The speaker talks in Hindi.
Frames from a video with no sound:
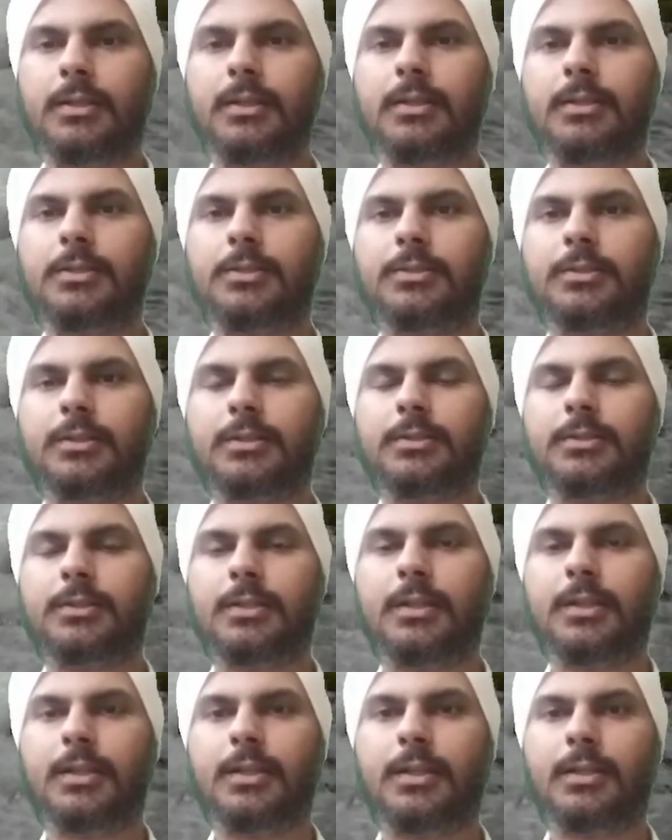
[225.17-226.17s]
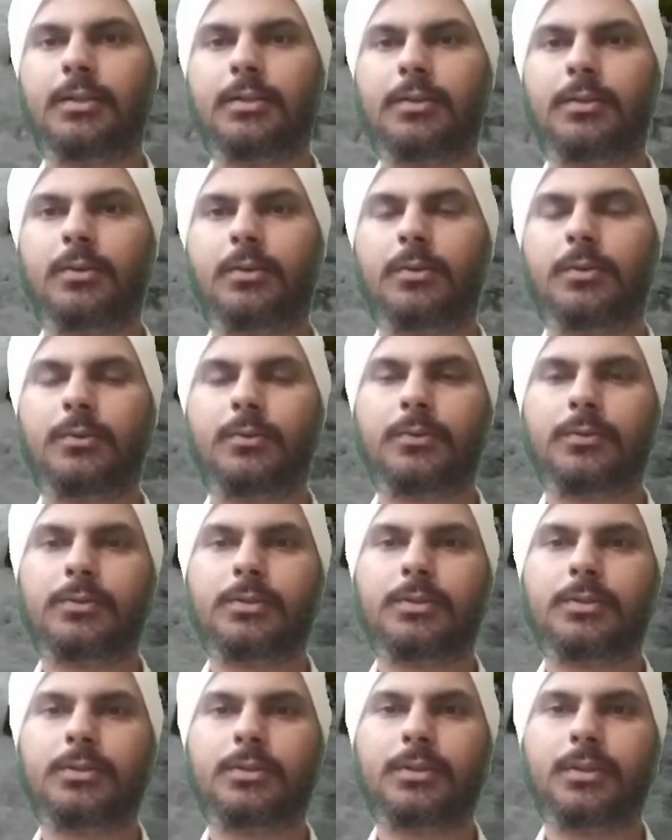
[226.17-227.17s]
ही सच्चे हैं और
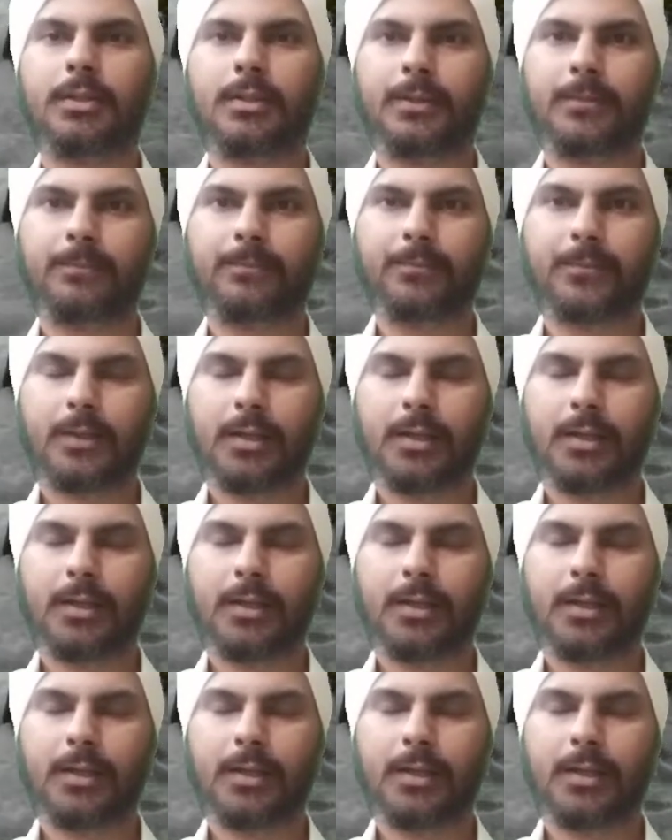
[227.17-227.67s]
कुछ नहीं